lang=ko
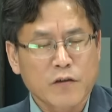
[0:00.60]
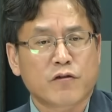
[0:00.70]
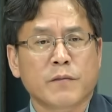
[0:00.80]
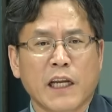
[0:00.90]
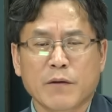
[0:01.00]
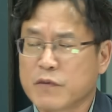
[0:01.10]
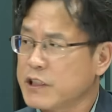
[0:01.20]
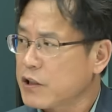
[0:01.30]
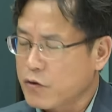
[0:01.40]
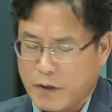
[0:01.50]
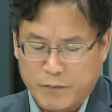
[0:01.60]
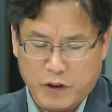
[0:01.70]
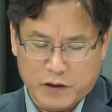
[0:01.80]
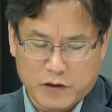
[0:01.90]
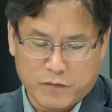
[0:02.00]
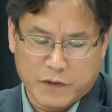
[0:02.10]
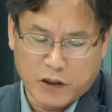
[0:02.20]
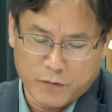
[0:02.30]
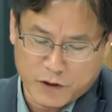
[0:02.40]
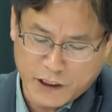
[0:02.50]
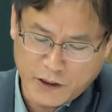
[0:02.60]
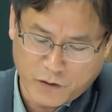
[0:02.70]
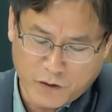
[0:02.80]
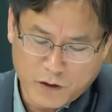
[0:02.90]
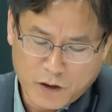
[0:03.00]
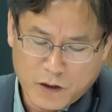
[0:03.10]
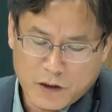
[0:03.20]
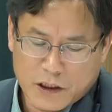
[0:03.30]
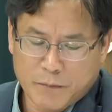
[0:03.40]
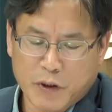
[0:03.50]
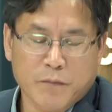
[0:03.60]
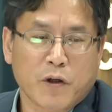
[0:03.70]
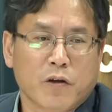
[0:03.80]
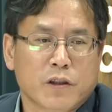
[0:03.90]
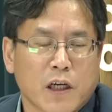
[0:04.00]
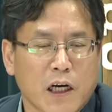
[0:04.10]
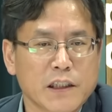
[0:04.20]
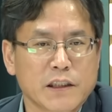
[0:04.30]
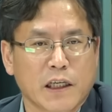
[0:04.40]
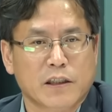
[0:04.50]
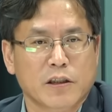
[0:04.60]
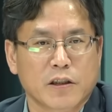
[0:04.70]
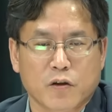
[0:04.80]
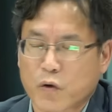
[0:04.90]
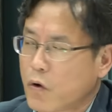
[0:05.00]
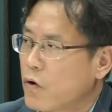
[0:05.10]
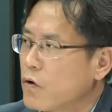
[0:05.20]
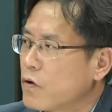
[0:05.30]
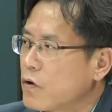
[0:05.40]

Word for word: 국민의힘 문제 좀 한번 좀 다뤄볼게요. 심평 변호사가 이제 드디어 또